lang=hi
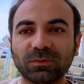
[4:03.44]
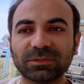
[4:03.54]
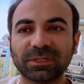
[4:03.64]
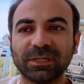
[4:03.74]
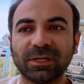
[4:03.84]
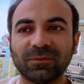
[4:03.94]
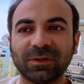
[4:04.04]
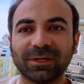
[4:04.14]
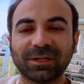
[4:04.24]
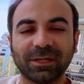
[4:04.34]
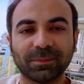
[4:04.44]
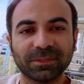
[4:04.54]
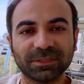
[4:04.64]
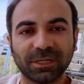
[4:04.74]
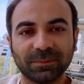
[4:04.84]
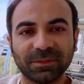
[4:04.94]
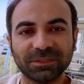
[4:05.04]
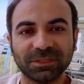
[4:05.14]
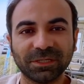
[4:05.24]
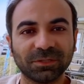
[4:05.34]
उसके अलावा अगर आपके साथ
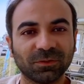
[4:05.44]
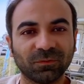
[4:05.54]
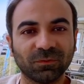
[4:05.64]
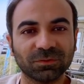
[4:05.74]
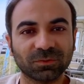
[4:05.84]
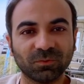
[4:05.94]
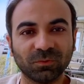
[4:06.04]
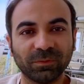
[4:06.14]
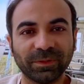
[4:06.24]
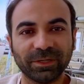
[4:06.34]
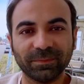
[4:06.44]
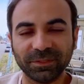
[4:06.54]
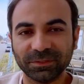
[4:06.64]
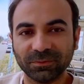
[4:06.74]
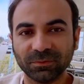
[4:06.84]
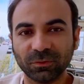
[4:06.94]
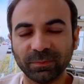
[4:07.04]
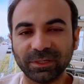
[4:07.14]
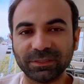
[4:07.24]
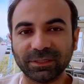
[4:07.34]
बच्चे हैं तो वो स्कूल में एडमिशन उनको
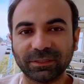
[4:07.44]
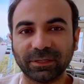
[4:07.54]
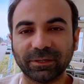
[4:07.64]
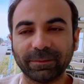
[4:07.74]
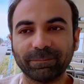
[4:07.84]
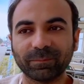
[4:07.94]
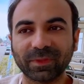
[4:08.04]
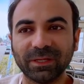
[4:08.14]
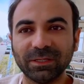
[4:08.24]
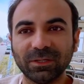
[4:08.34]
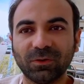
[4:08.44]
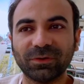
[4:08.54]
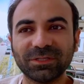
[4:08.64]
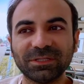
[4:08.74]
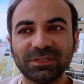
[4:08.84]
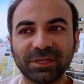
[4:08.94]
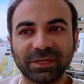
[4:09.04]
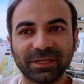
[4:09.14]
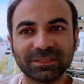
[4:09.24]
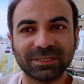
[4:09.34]
मिल जाता है और इसी
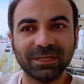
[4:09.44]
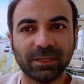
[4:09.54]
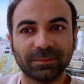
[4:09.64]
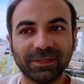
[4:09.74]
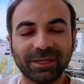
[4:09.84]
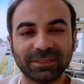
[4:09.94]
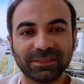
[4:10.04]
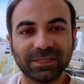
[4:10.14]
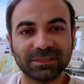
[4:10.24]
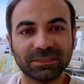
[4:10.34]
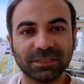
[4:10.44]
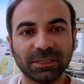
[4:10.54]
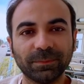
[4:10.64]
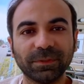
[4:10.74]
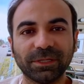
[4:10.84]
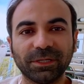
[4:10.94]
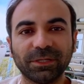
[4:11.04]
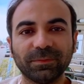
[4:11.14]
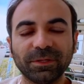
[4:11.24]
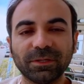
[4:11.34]
तरीके से आपकी रेजिडेंसी का
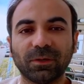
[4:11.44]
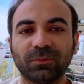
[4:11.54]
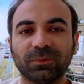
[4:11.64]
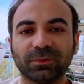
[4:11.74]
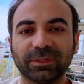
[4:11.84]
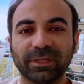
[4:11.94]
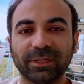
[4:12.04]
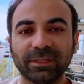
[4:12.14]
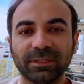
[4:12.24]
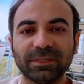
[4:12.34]
पीरियड भी काउंट होता है